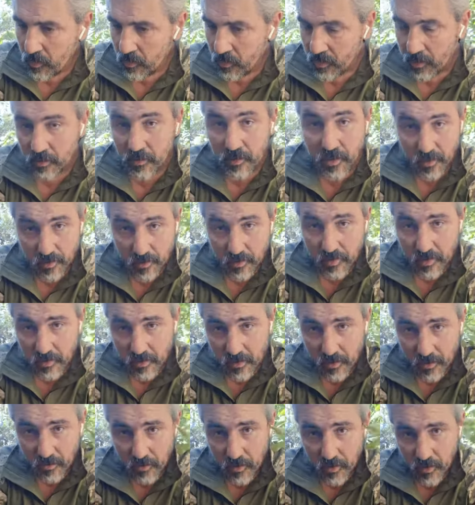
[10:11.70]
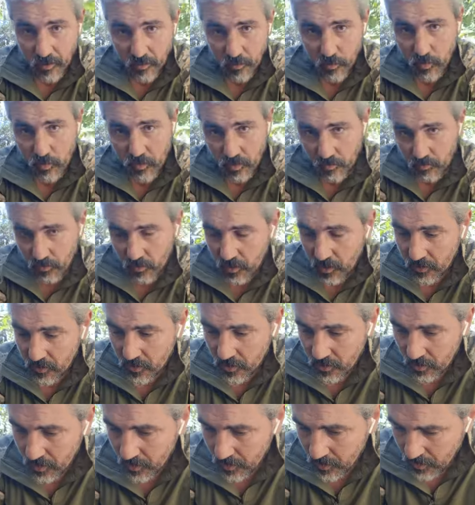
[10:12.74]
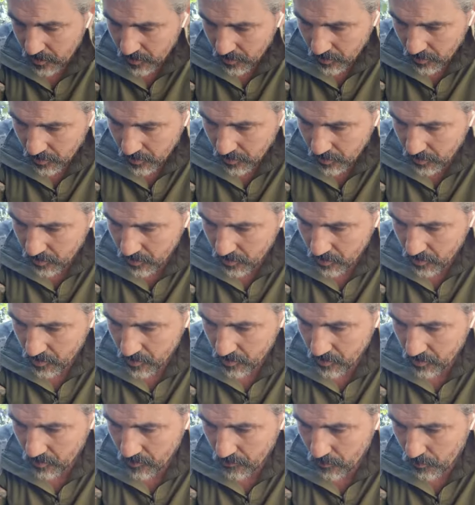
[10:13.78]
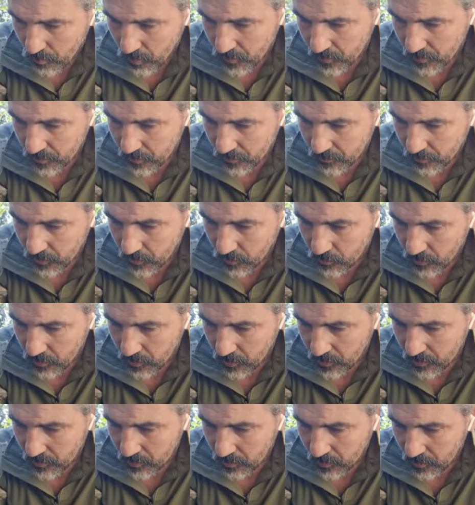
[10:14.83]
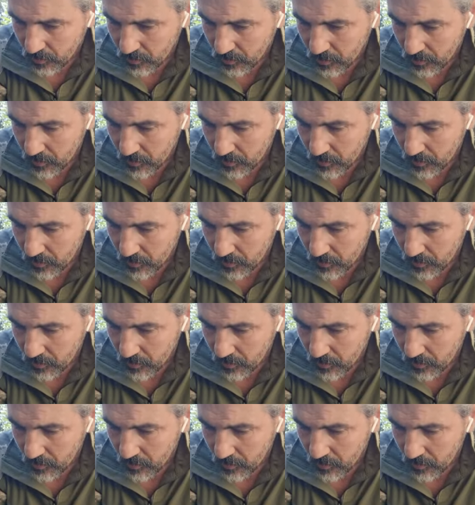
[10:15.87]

Конкретных евреев, будем уточнять. Братьев Стругацких.